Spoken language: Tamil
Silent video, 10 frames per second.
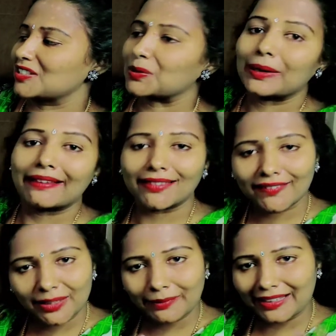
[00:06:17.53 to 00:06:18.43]
ஸோ எந்த
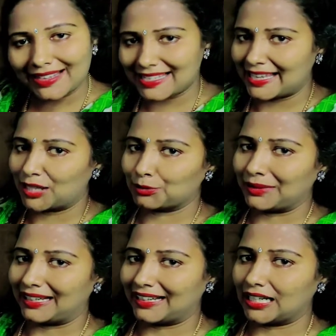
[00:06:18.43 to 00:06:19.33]
விதமான
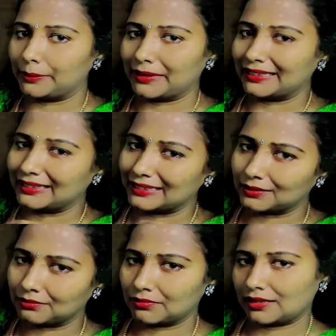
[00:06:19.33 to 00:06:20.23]
சேதமும் ஆகாமல் அந்த
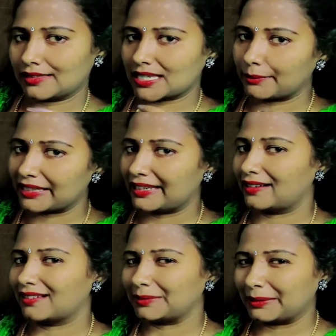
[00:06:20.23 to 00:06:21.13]

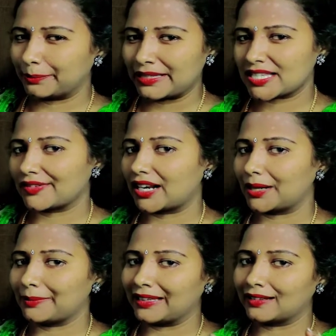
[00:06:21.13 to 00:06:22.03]
சமைக்கிலாம் அப்படியே பிஞ்சு
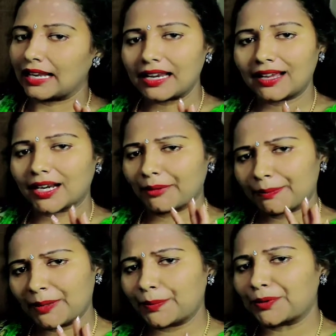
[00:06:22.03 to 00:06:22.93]
வராமல் நல்லா நம்ம
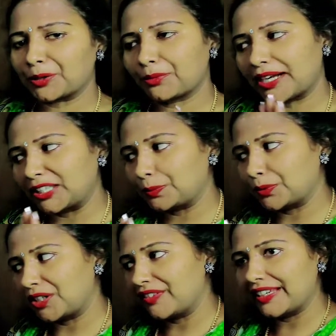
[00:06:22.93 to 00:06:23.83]
எப்படி போட்டோமோ அது
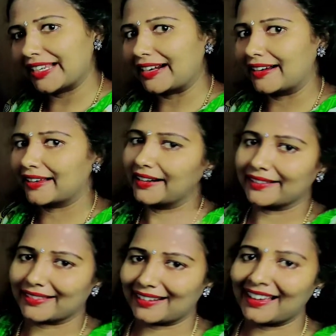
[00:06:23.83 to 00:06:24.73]
போலவே நீங்கள் அழகாக
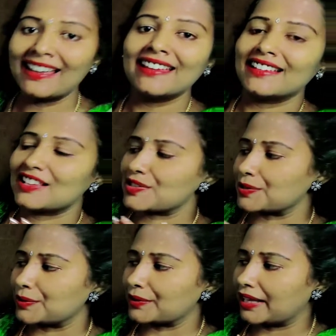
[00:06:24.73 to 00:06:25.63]
எடுத்துடலாம் ஸோ
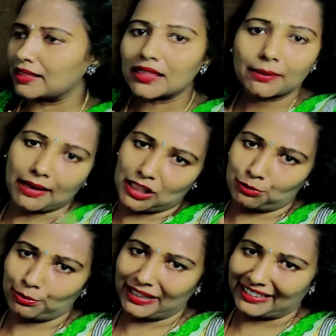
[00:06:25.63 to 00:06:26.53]
எந்த
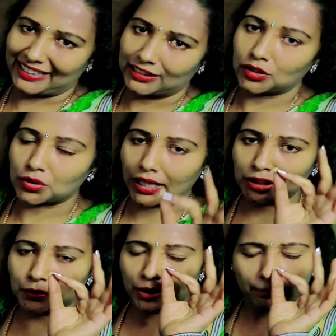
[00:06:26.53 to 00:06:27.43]
பாதிப்புமே இருக்காது ஸோ
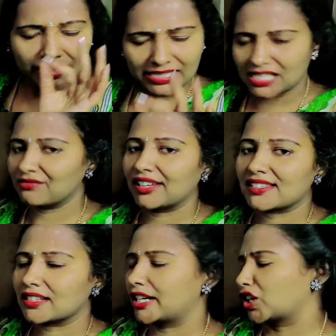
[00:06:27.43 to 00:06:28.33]
அது ஒரு பெஸ்ட்டு
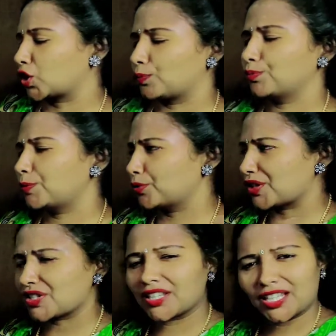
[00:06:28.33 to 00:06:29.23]
ஃபீச்சர் எனக்கு ரொம்ப
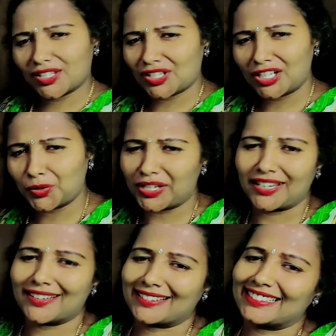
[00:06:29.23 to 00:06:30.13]
பிடிச்சது என் செல்ல
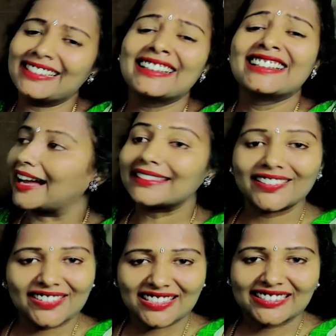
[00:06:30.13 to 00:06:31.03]
குட்டிக்கிட்ட இருந்து அந்த
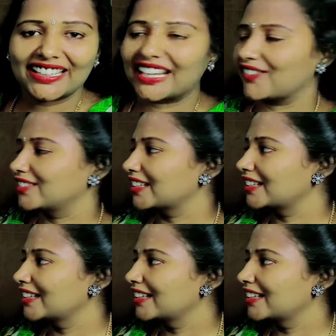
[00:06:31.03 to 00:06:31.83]
விஷயத்தில் எனக்கு வந்து